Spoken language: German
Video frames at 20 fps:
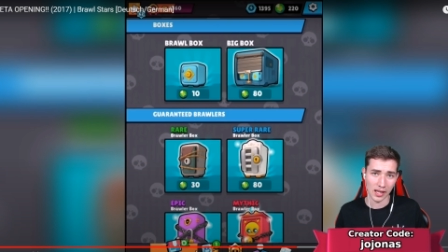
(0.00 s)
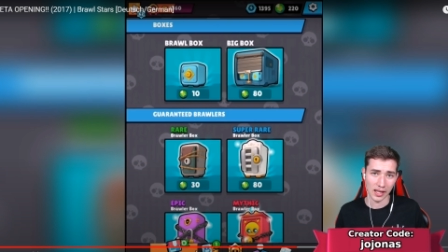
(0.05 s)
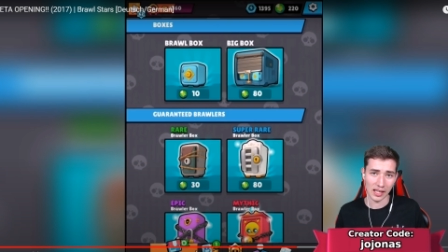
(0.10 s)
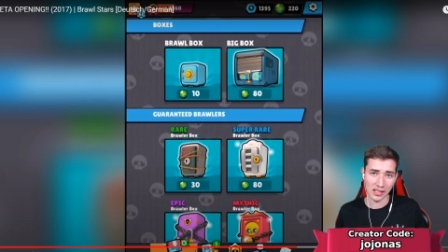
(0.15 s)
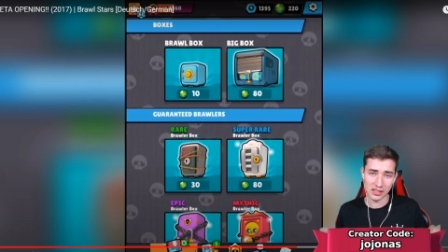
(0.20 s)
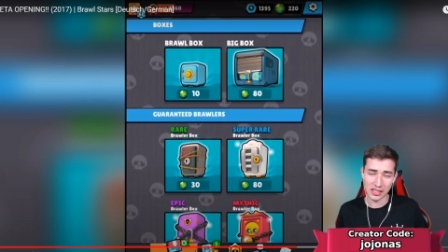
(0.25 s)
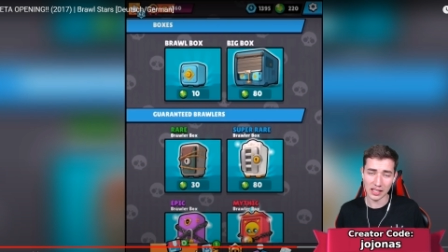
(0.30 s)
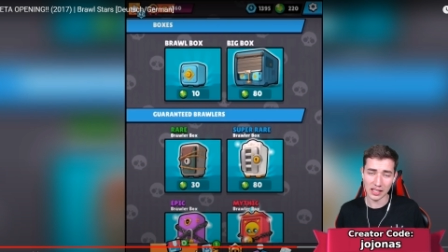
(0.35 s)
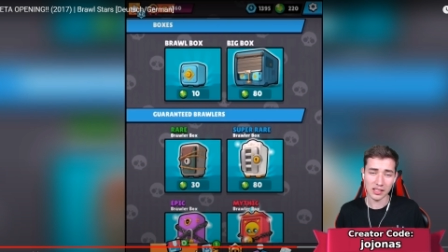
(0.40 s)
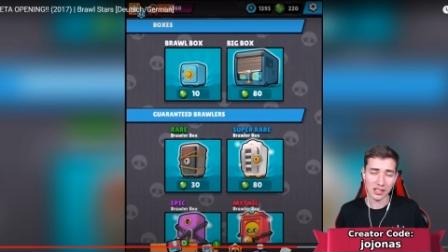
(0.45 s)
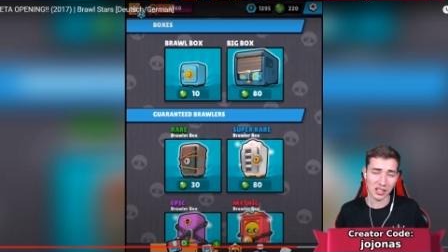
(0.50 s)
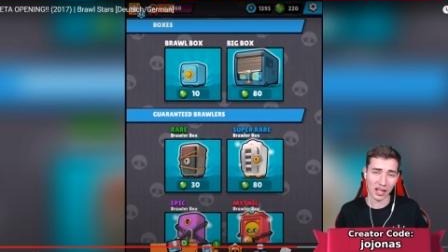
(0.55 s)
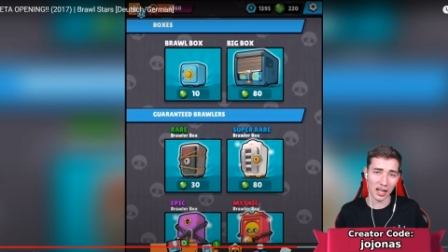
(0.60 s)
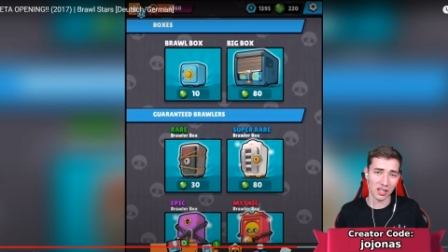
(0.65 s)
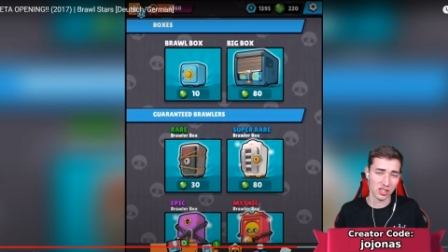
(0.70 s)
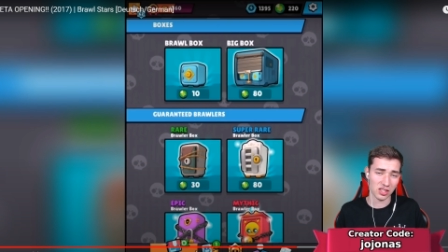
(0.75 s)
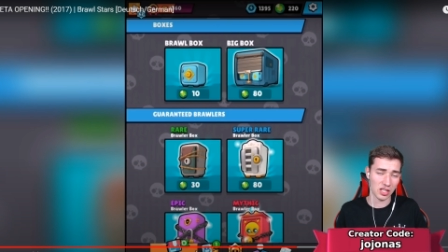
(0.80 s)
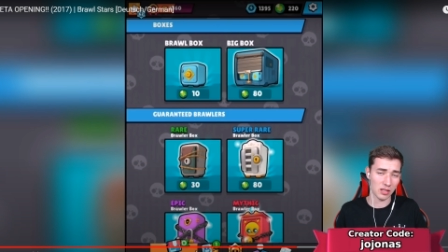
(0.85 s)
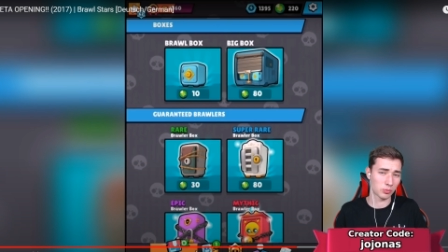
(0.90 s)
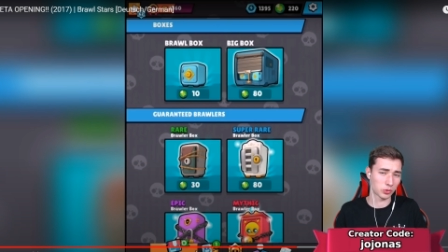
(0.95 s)
in denen ihr
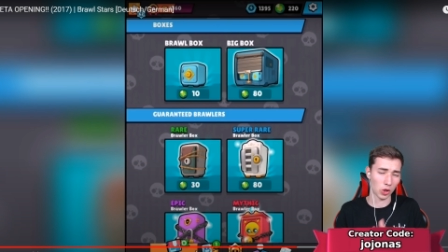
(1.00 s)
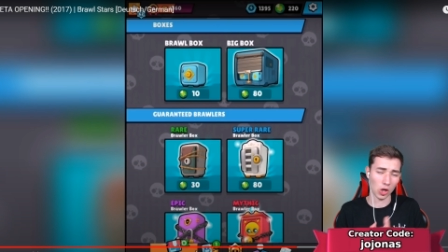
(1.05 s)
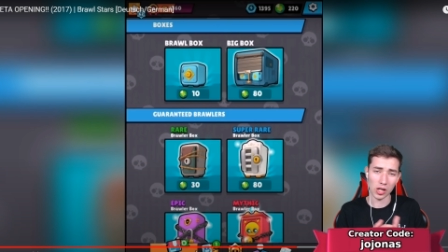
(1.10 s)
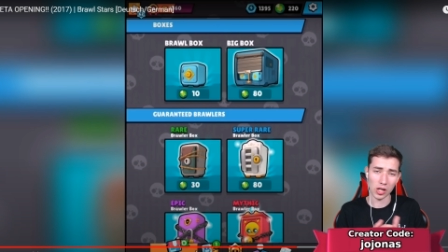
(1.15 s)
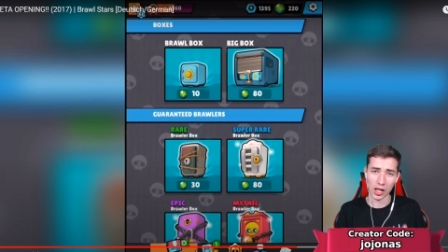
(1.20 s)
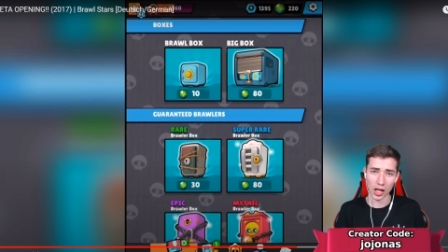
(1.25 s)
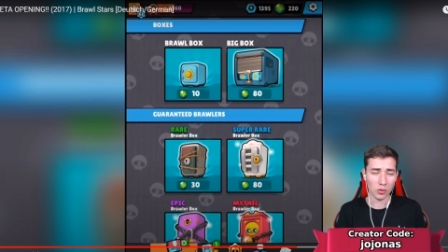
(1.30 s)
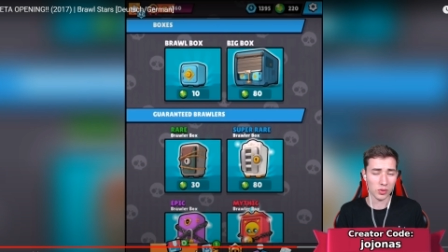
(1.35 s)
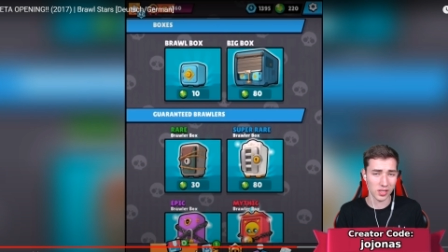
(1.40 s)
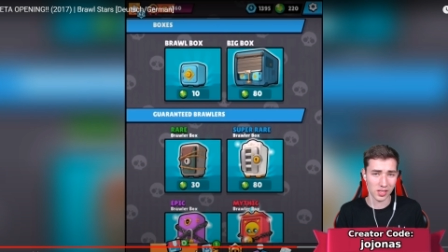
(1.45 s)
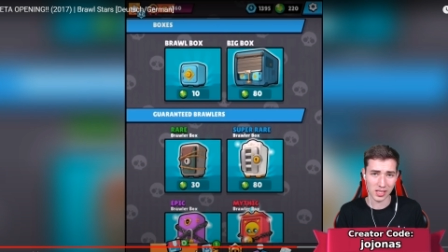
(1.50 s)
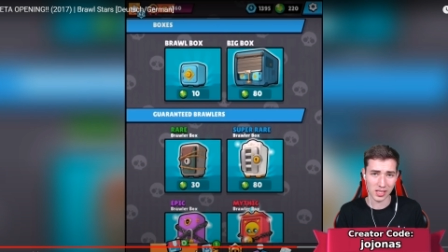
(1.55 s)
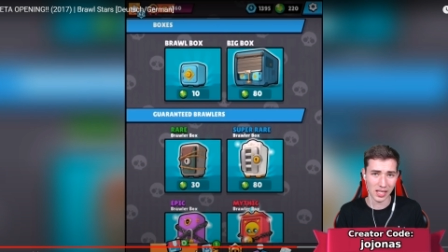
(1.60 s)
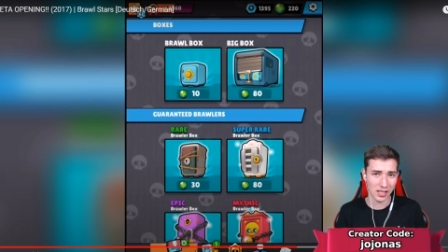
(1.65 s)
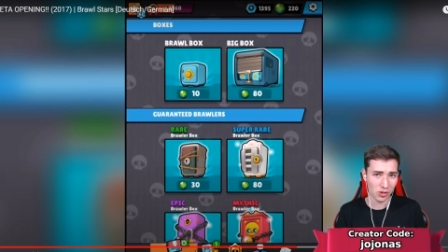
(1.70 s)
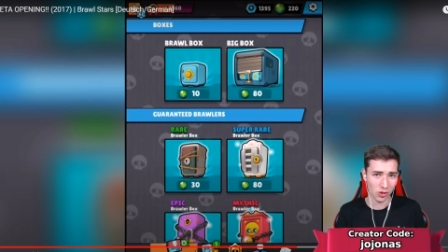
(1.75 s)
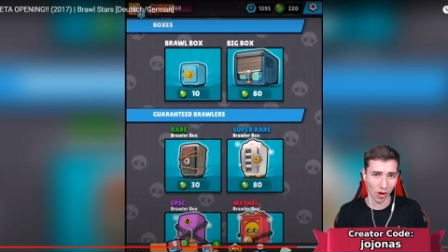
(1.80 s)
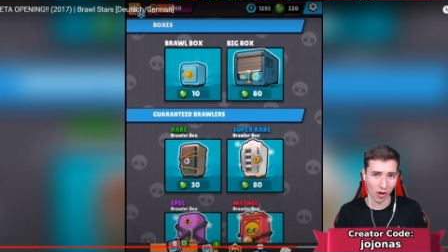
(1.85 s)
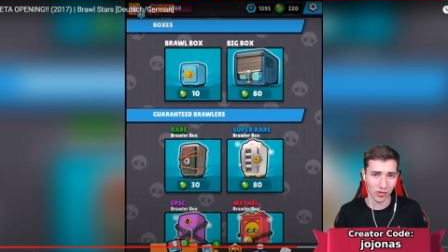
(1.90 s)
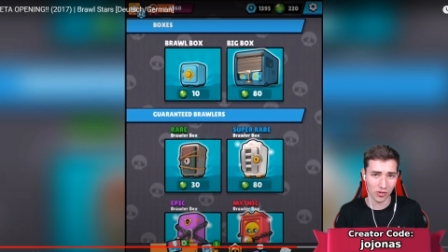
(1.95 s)
direkt die Brawler
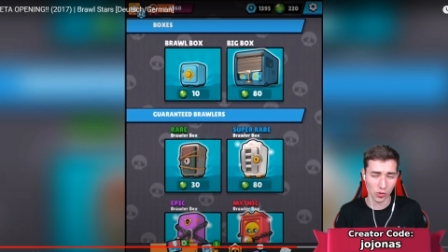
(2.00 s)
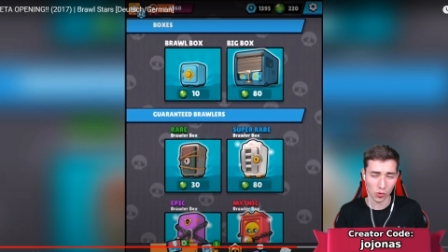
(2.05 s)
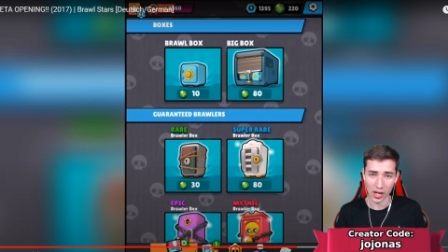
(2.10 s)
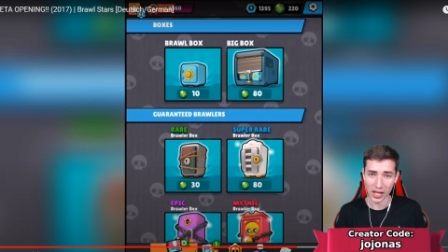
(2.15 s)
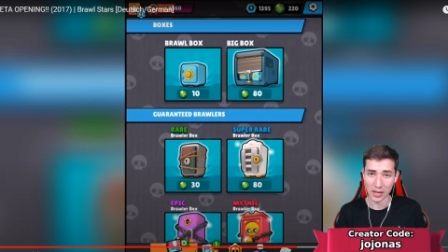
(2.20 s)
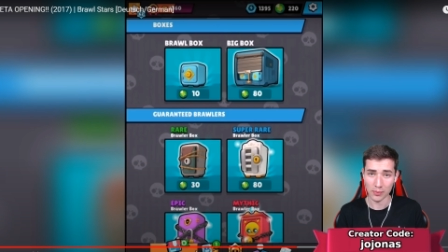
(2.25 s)
rausziehen könnt oder